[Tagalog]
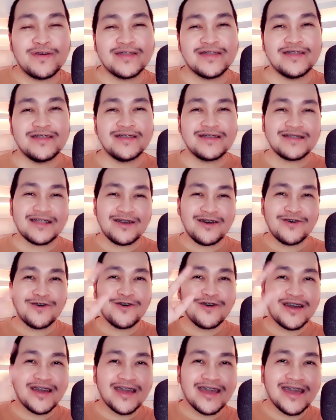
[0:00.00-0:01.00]
kapatid.
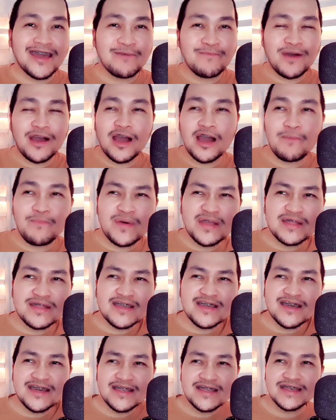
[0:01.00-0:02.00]
Okay, mga
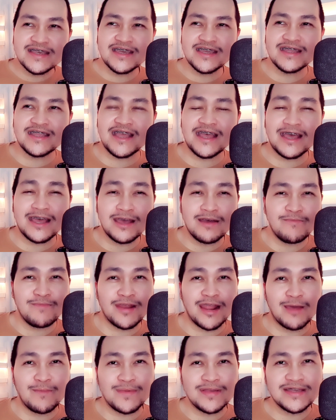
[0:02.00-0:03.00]
kapatid, sige na.
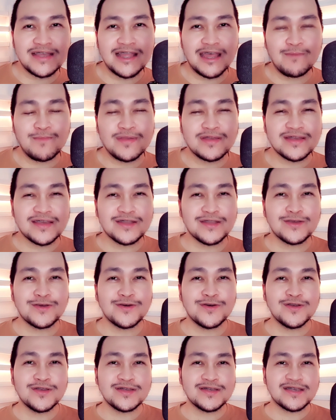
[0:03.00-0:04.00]
Maraming salamat sa
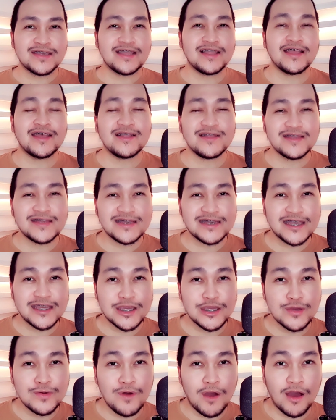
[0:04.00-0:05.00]
Diyos and I'll
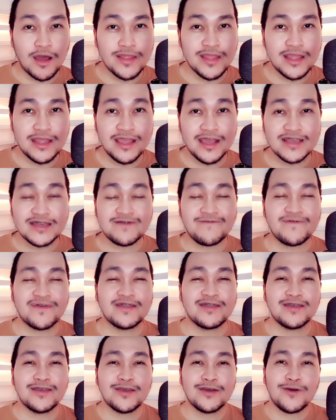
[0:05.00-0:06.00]
see you on the next
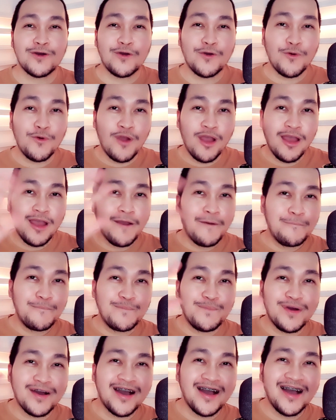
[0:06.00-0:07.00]
video.
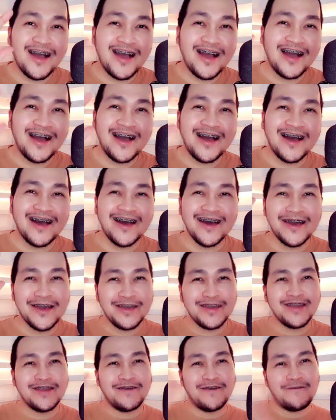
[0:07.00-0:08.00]

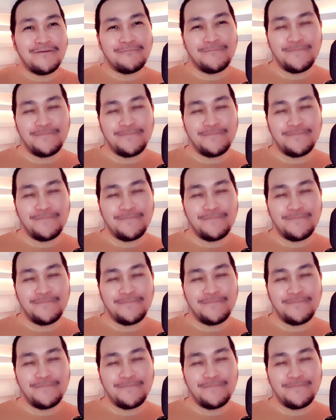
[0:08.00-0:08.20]
Bye!